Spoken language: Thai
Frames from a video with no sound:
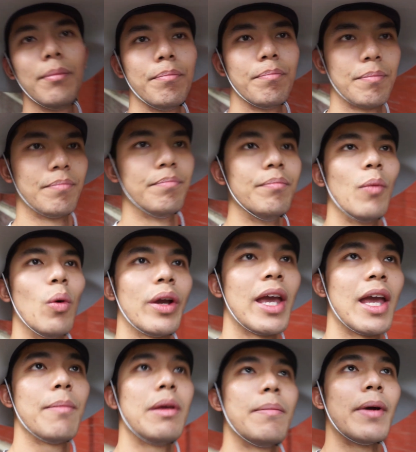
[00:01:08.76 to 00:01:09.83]
งจริงๆโอเค
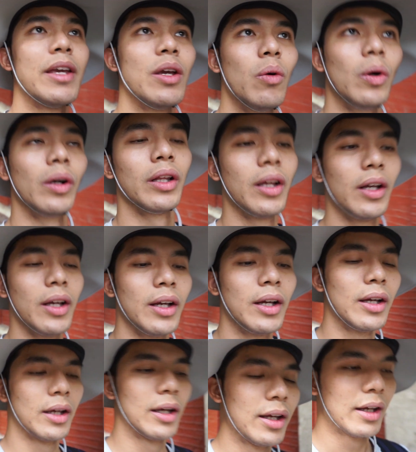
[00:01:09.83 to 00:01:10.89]
มีประโยชน์
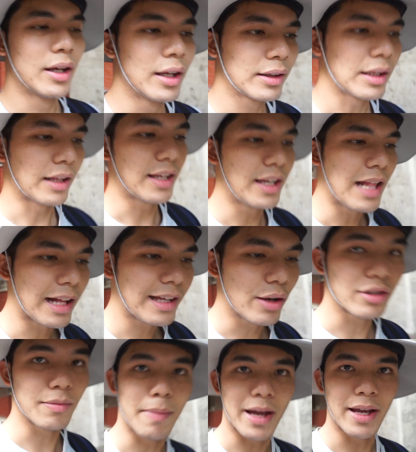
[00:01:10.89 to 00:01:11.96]
แต่ที่แรกที่
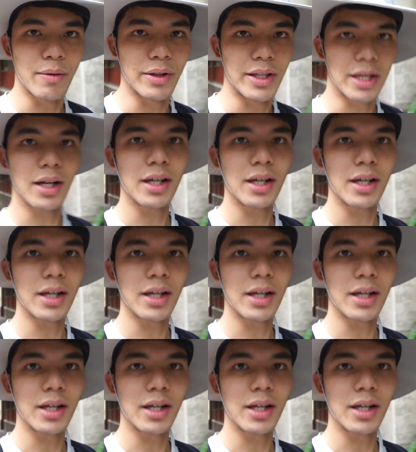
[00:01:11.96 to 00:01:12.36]
เราจะไปวันนี้